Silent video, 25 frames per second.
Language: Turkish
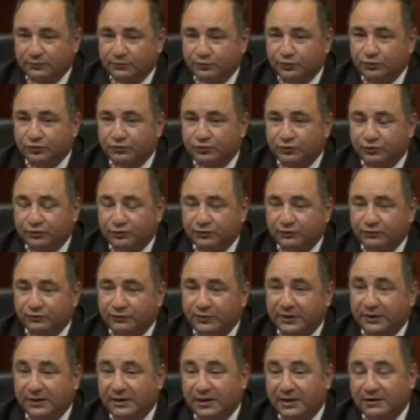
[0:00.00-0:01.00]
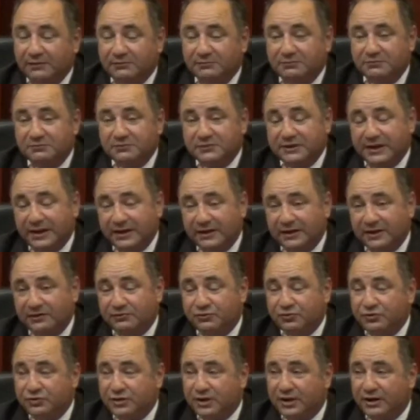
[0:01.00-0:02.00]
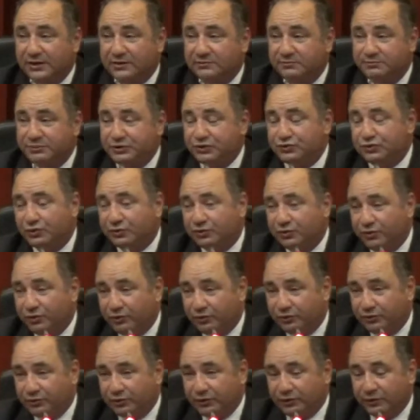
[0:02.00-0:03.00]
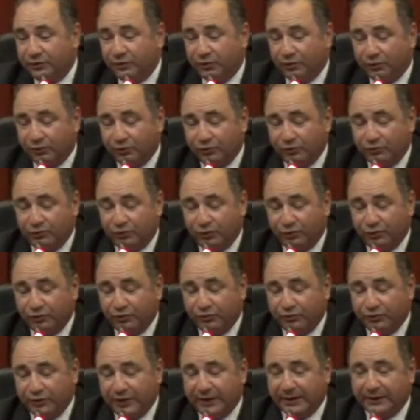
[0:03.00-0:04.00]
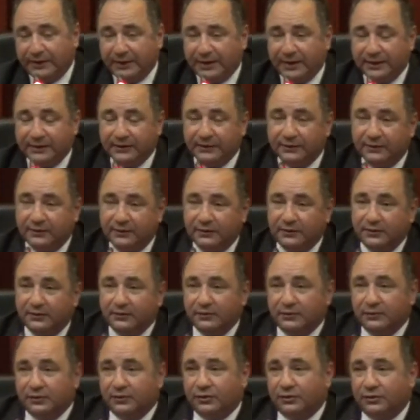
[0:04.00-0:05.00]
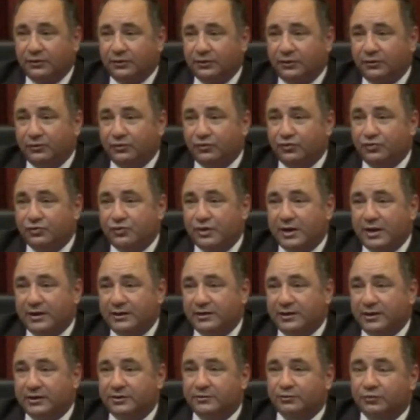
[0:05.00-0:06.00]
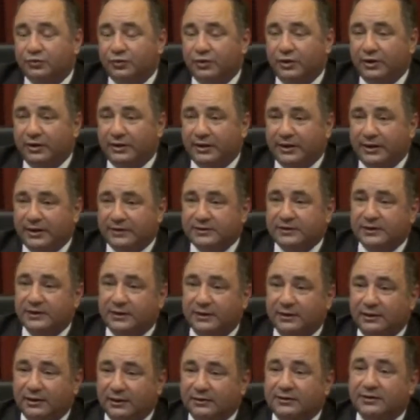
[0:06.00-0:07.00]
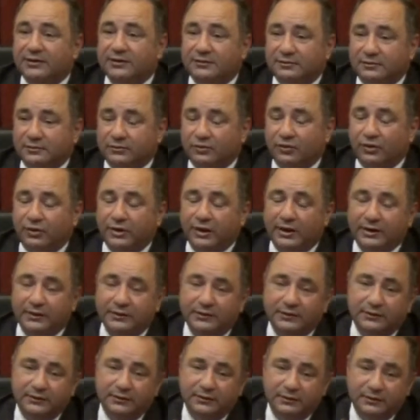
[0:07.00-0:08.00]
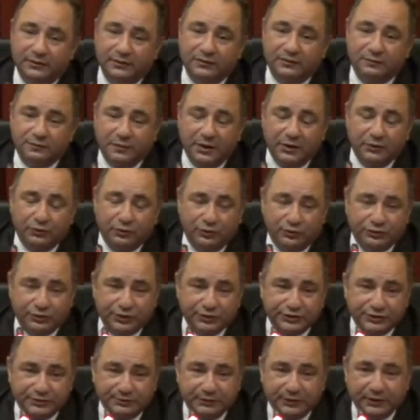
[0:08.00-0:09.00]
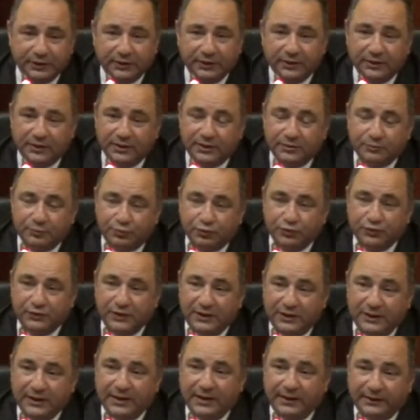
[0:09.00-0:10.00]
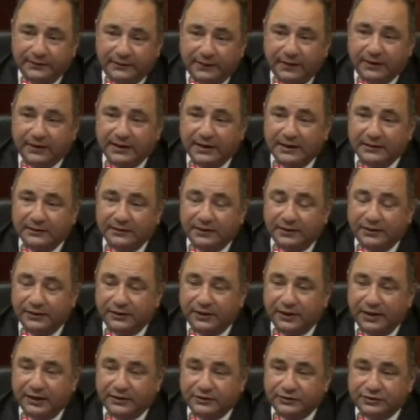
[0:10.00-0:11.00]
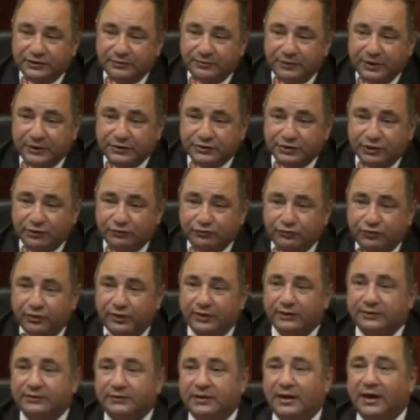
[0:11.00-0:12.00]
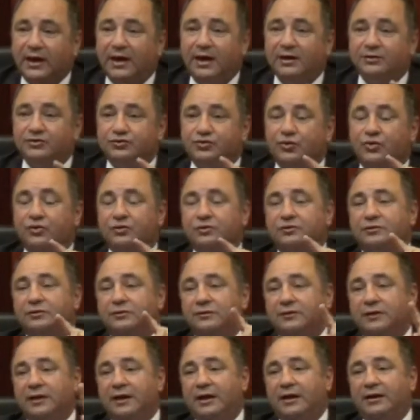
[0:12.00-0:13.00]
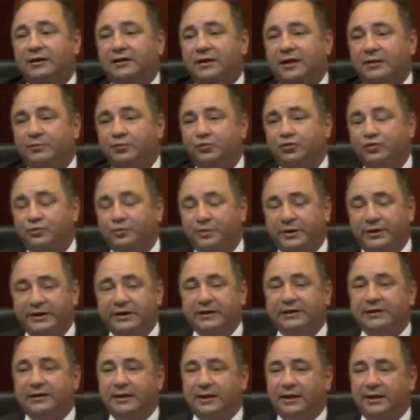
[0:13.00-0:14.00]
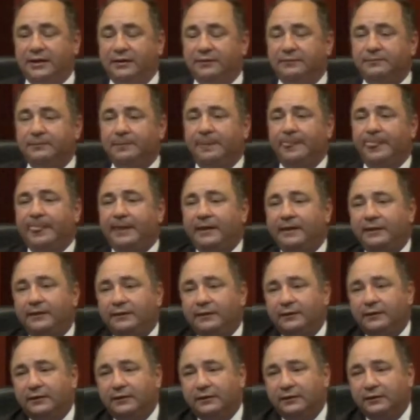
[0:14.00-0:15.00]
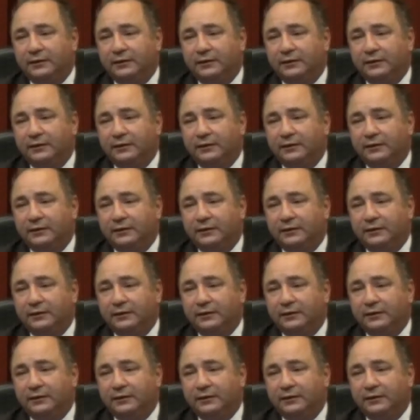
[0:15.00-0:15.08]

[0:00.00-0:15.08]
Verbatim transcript: bu tür ya da gene dünyanın birçok yönünde yani e, Güney Kürede etkili Latin kökenli İspanyolca. Şimdi bu dillerde kendilerini geliştirmeye çalışıyorlar. Daha çok ne kadar büyük bir kitleye e,